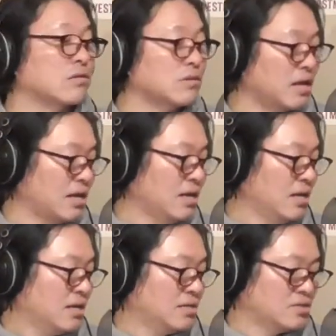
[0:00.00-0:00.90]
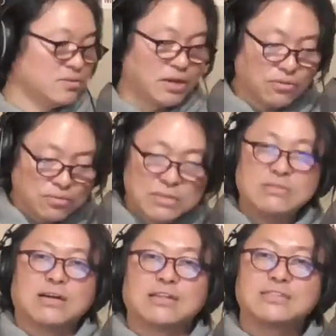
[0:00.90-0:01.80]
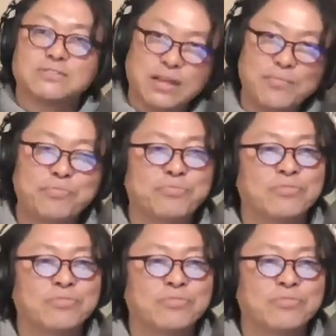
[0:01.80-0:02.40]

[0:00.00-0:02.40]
なのでそのレコード見るわけですよね。